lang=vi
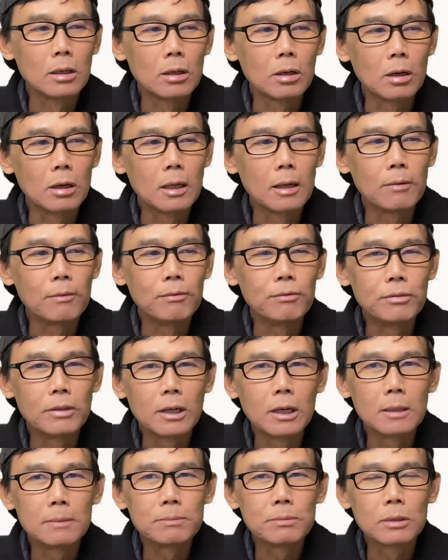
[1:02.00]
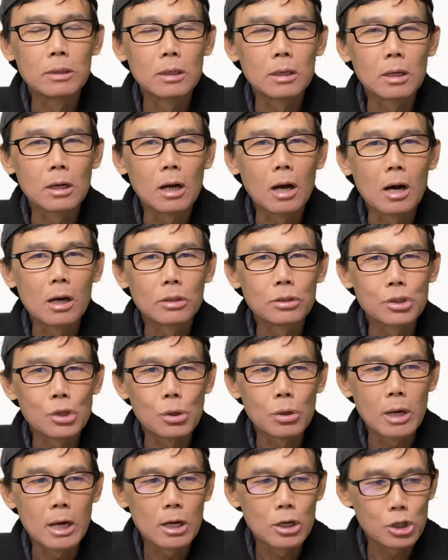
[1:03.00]
gọi là verb
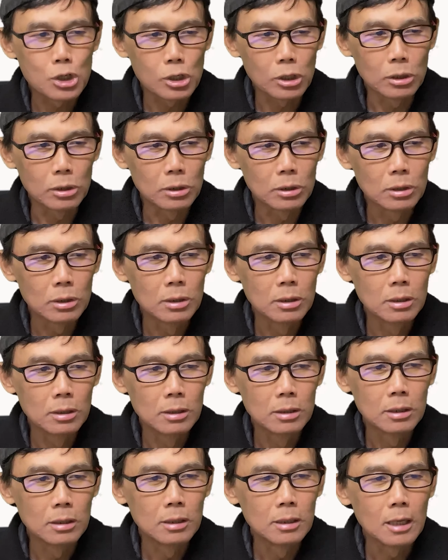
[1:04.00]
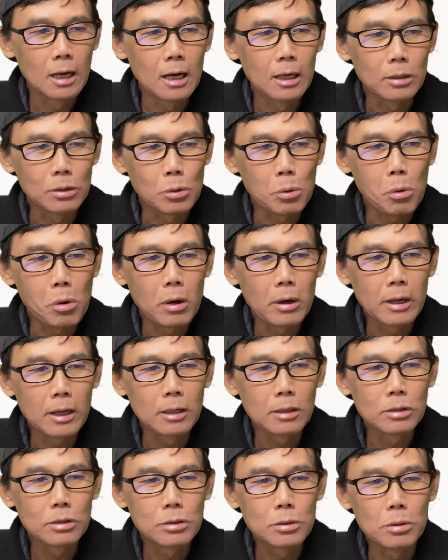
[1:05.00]
conjugation
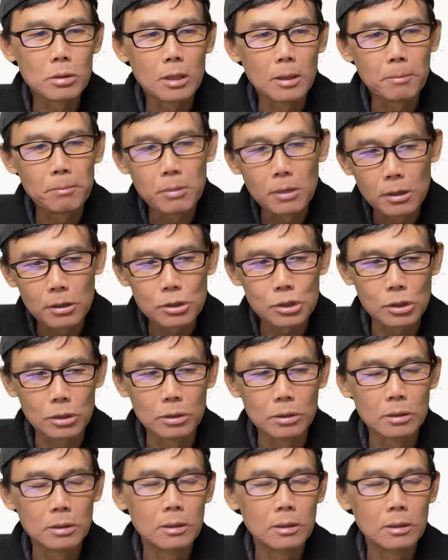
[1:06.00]
according to the person.